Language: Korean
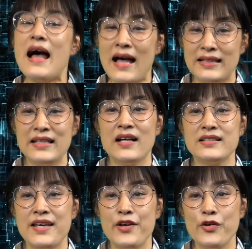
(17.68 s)

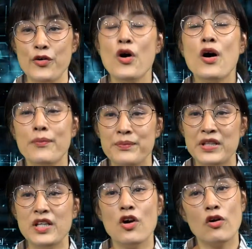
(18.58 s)
안녕하세요.
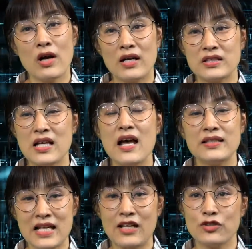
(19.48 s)
미디어
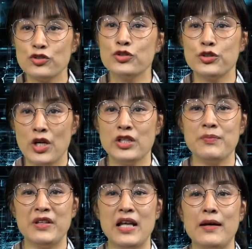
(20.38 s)
강사
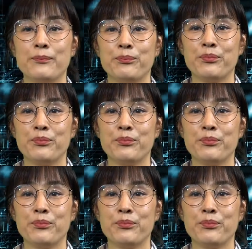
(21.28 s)
장수연입니다.